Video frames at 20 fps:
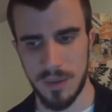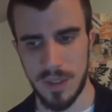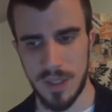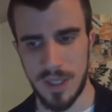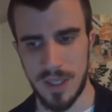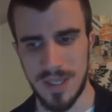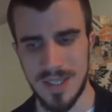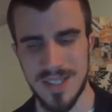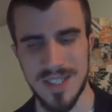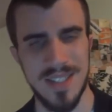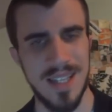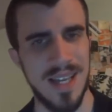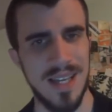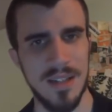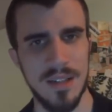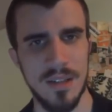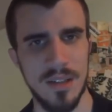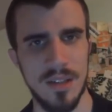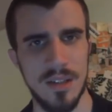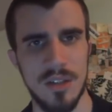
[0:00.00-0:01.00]
Eh,
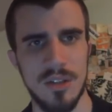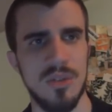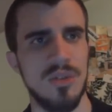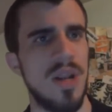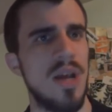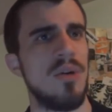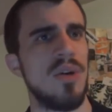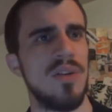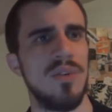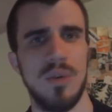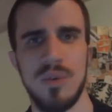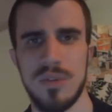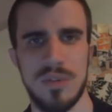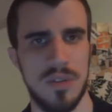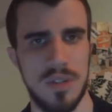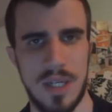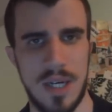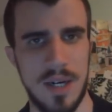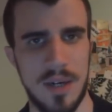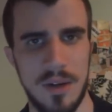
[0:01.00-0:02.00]
Zidane non è un
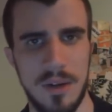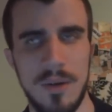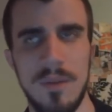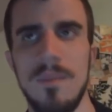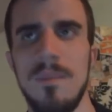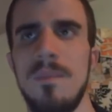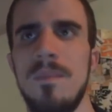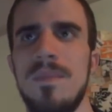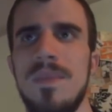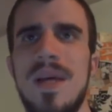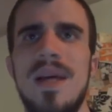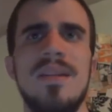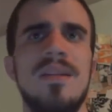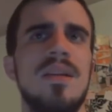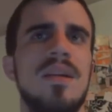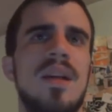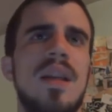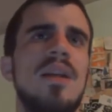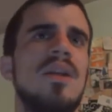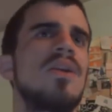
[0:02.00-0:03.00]
rivoluzionario,
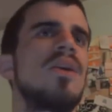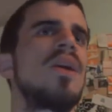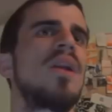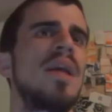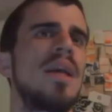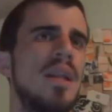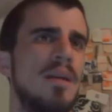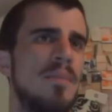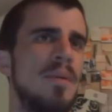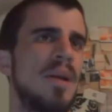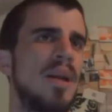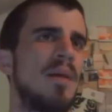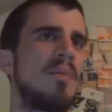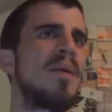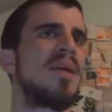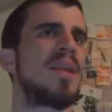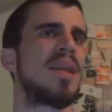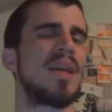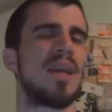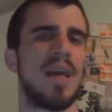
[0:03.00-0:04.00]
tanti criticano Allegri perché
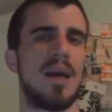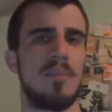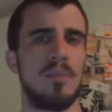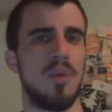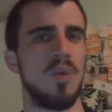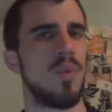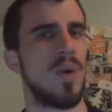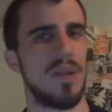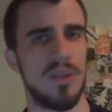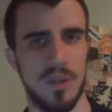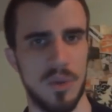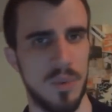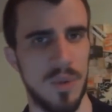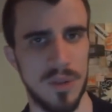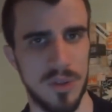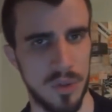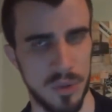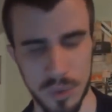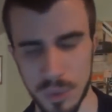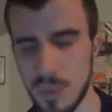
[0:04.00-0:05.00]
mette in campo un
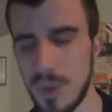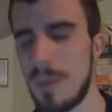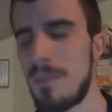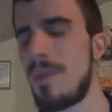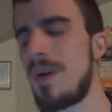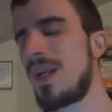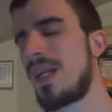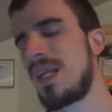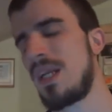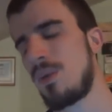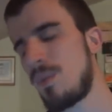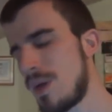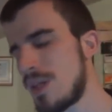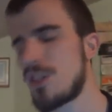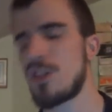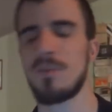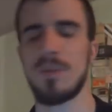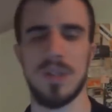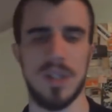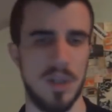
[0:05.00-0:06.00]
4-4-2, perché
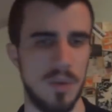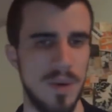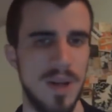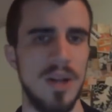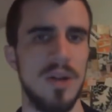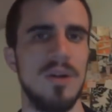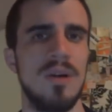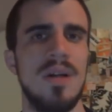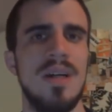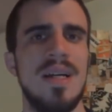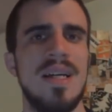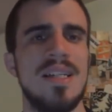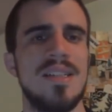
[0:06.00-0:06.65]
questo, perché quello.